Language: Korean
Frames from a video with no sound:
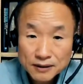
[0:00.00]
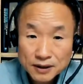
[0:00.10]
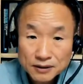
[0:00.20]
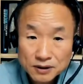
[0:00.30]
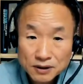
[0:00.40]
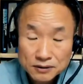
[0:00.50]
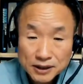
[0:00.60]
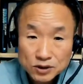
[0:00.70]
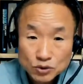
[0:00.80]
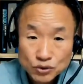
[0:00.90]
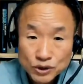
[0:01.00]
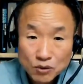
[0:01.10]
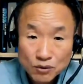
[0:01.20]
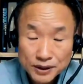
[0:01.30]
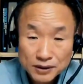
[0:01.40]
이거 저 다시
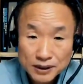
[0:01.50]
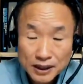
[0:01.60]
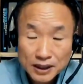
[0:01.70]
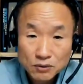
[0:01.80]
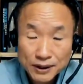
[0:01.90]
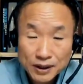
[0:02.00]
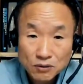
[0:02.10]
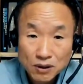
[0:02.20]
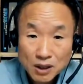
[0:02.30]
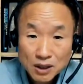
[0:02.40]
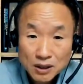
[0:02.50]
수리하고 이런 데 해갖고 해갖고